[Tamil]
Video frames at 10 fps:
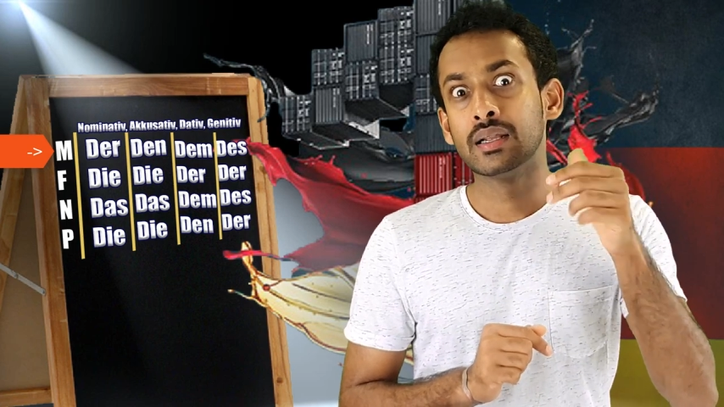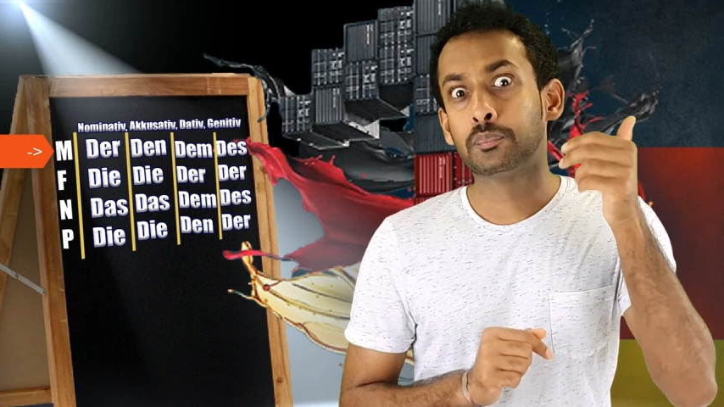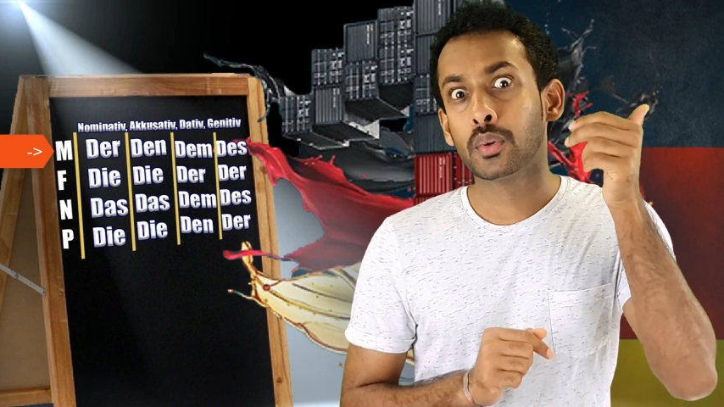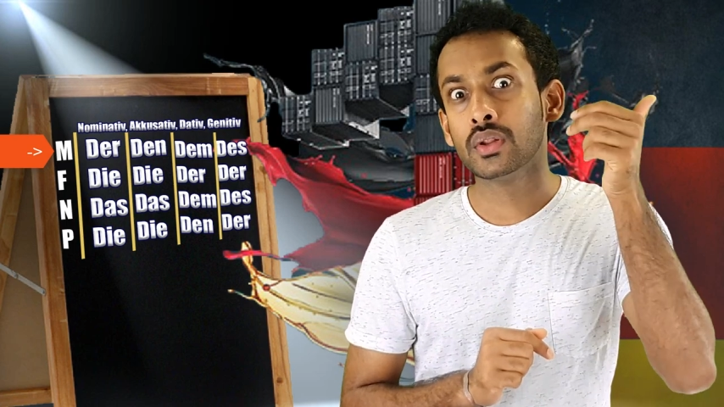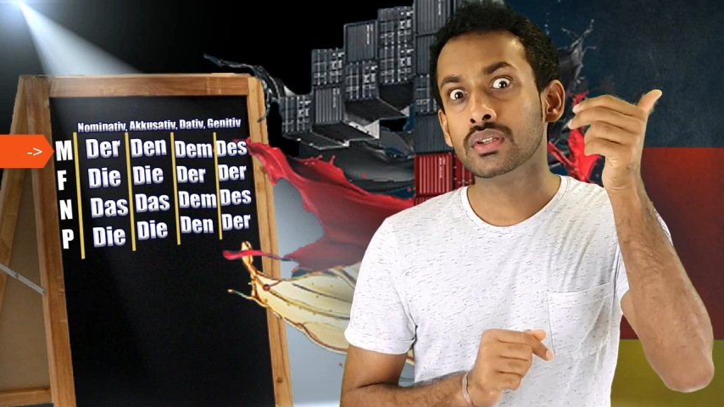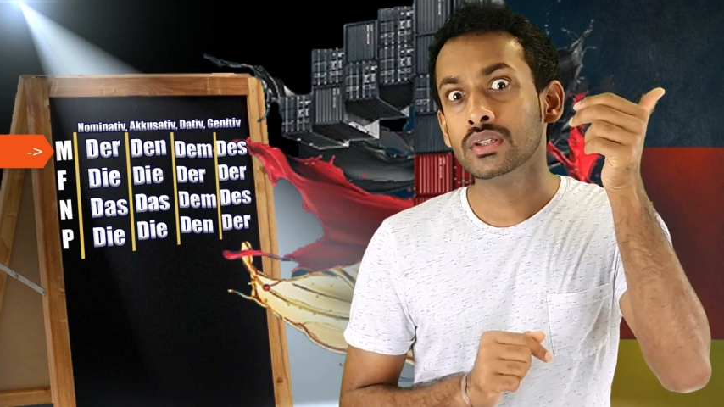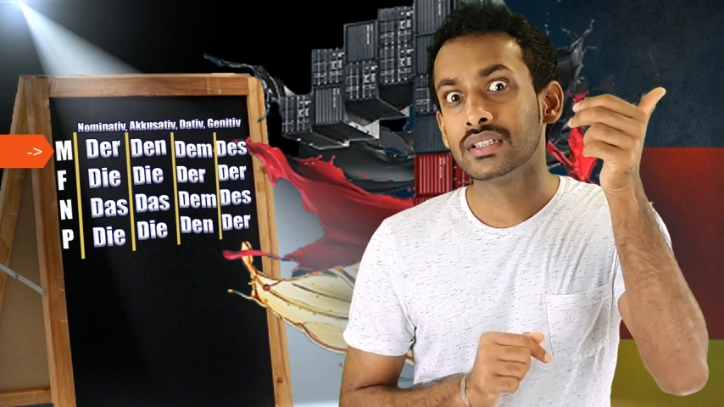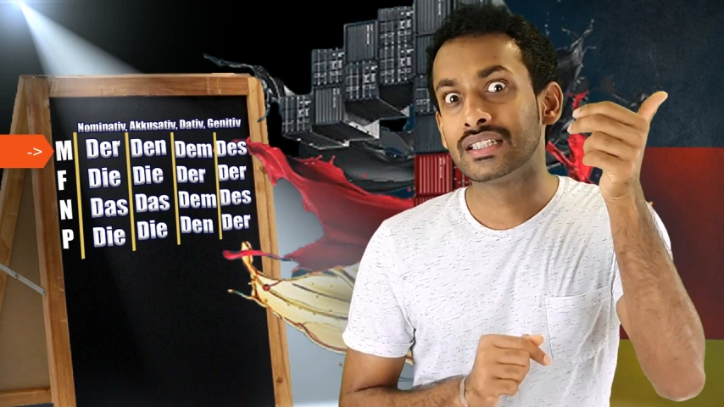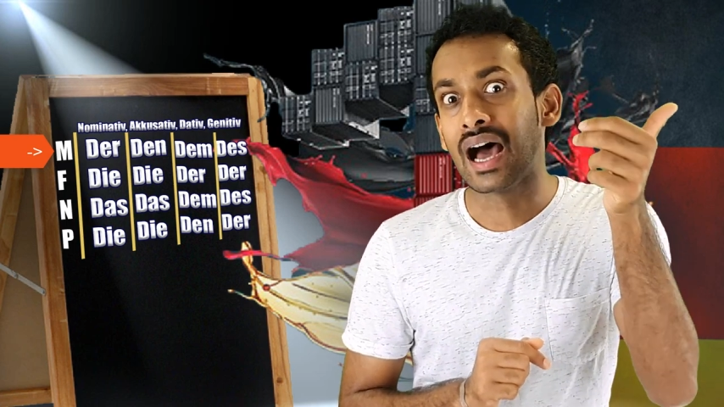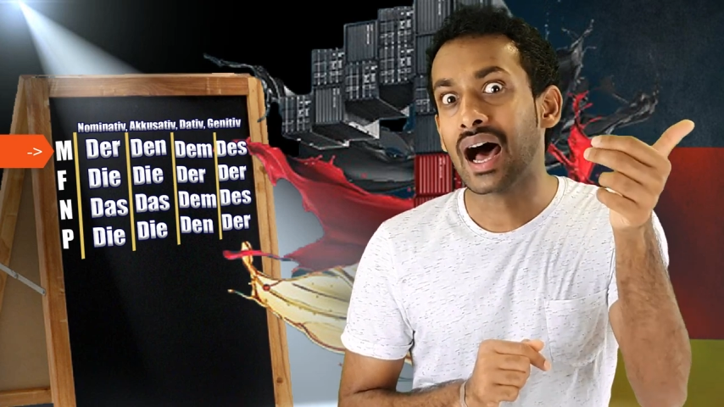இப்பொழுது
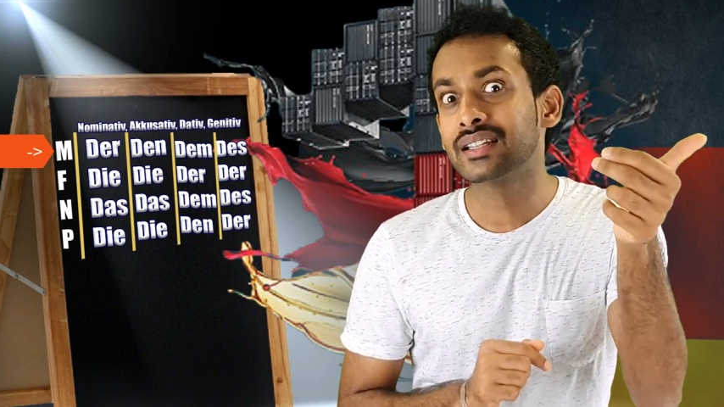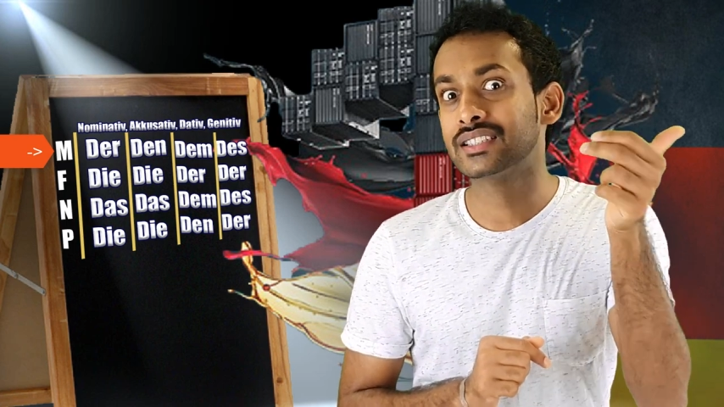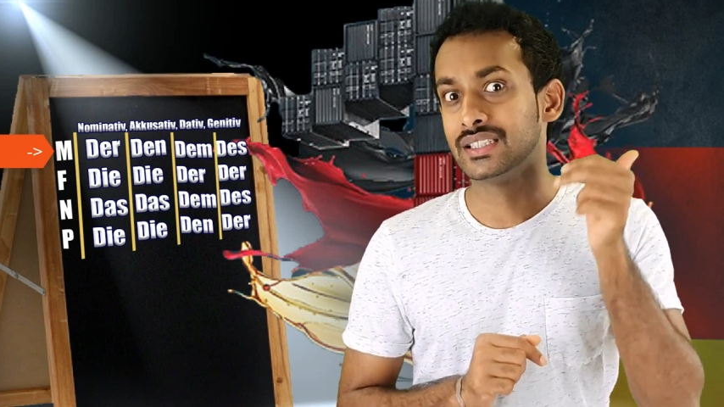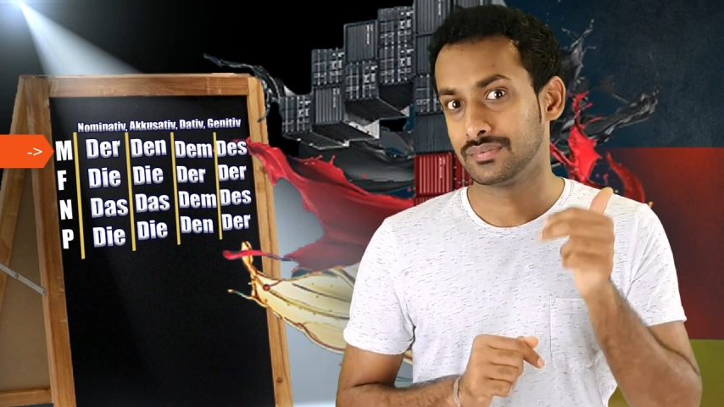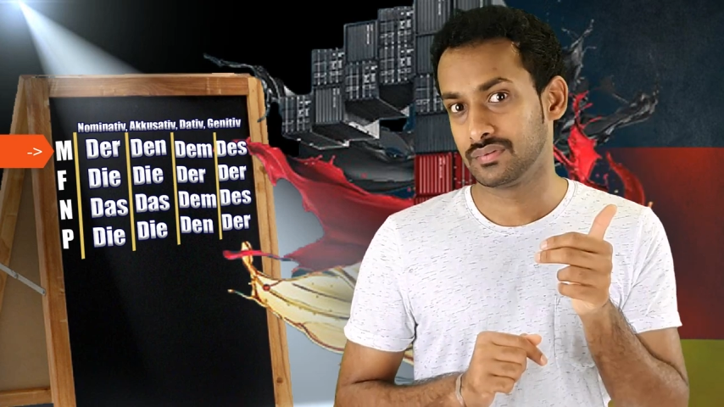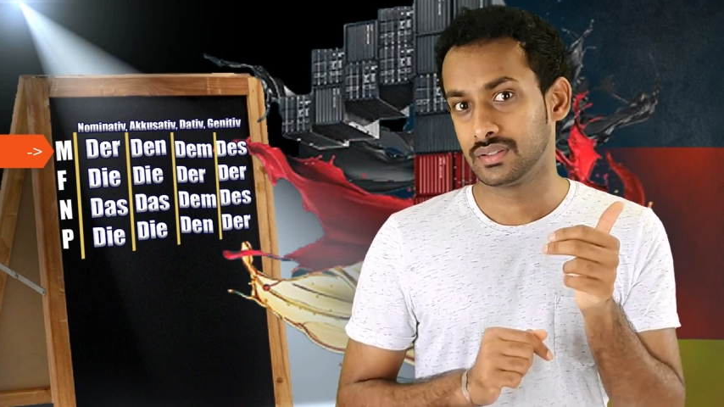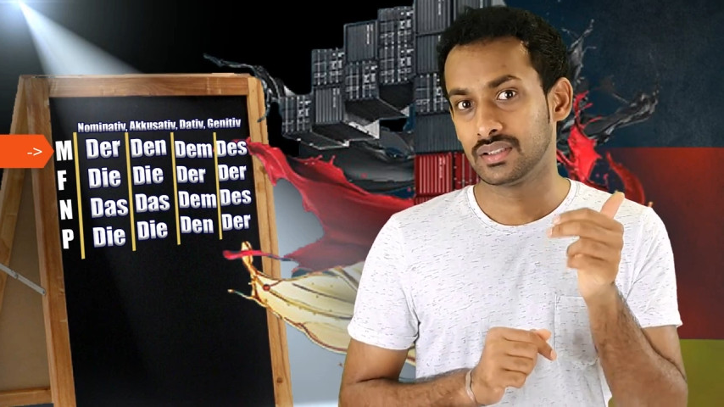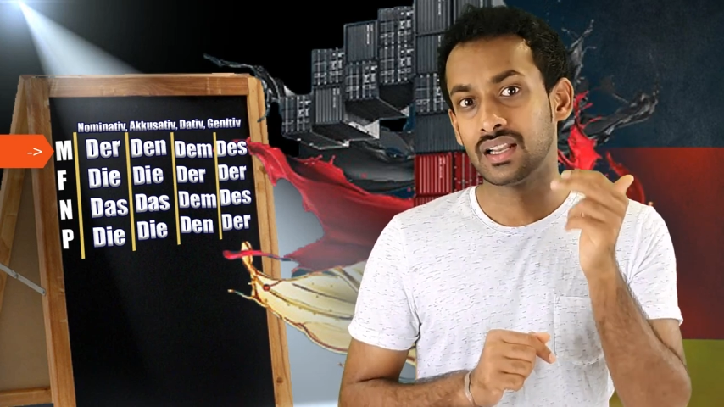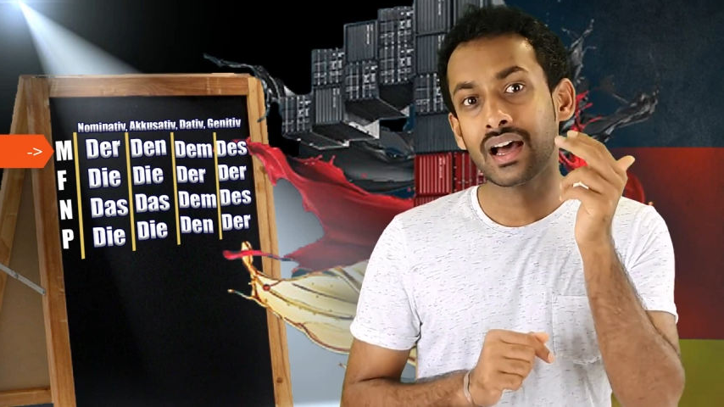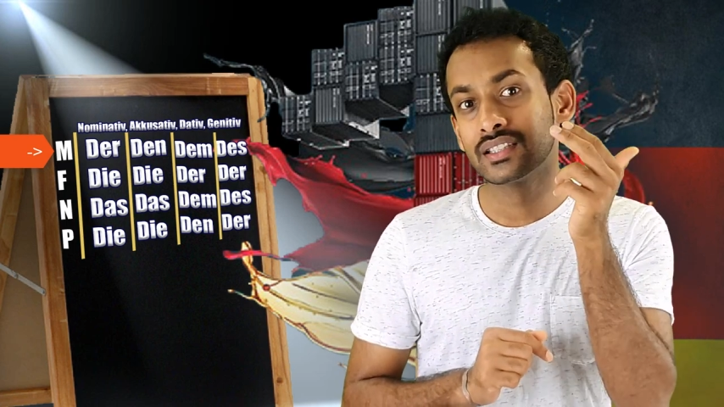டாட்டி
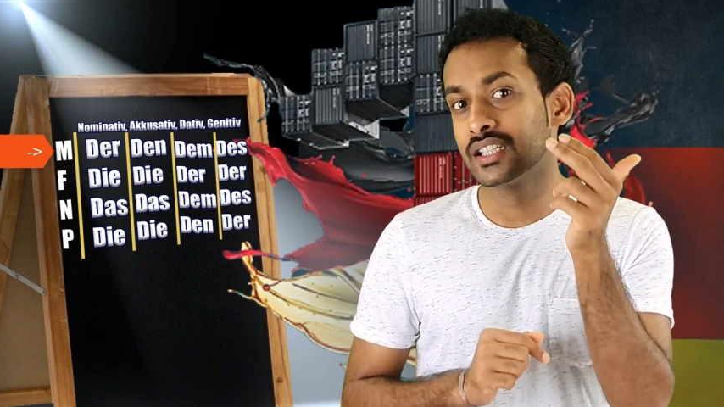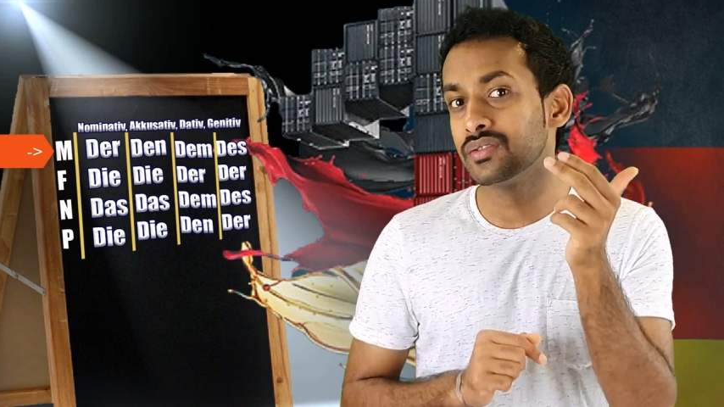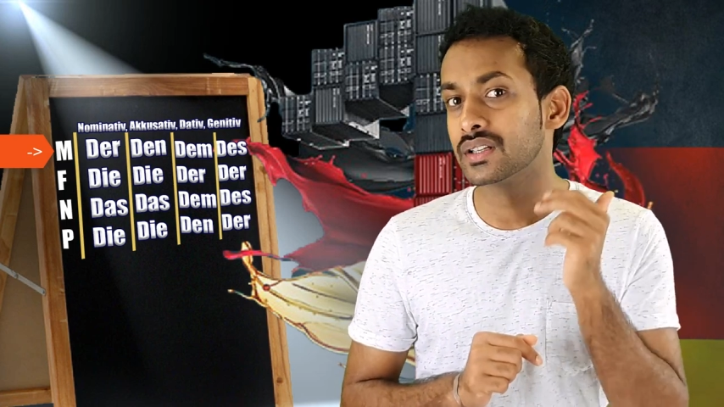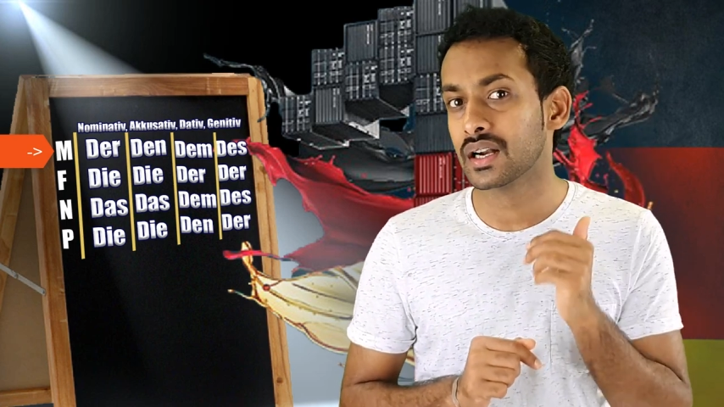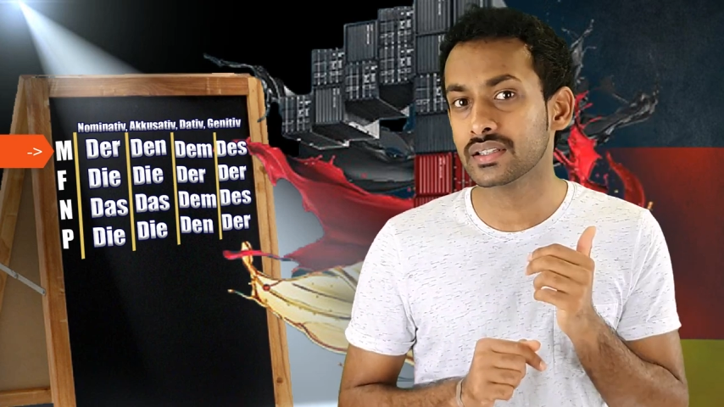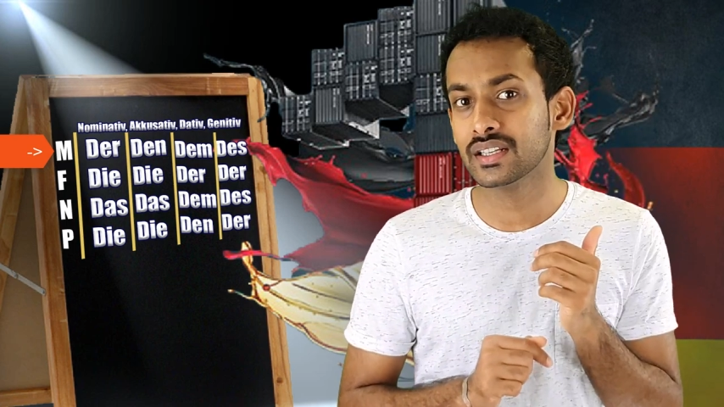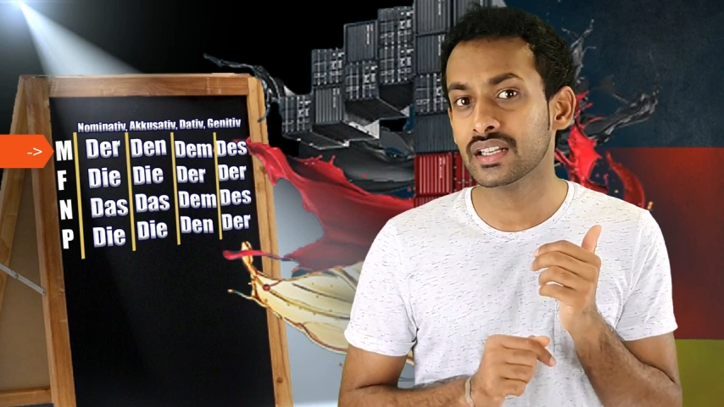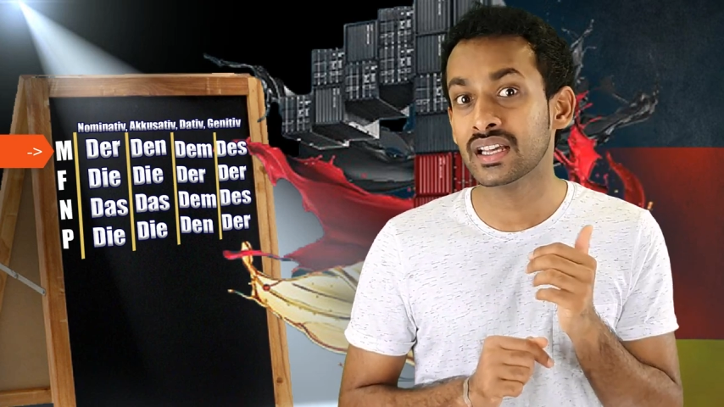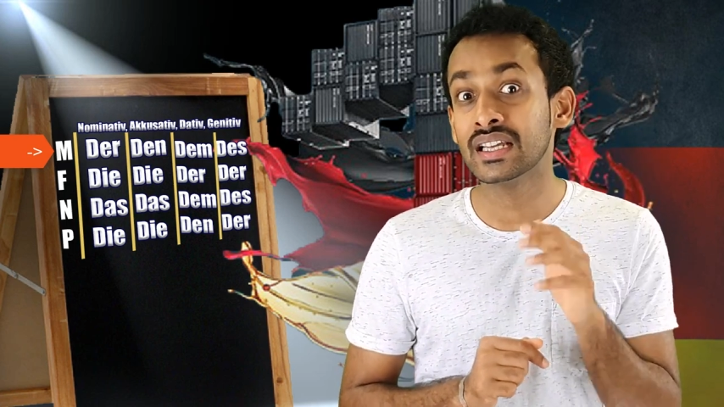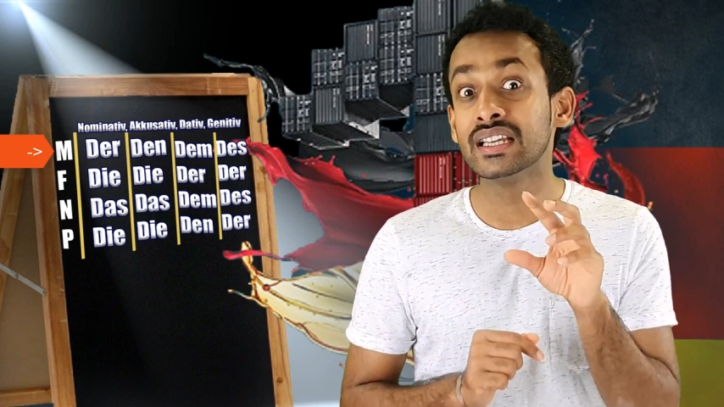டாட்டி என்றால் என்ன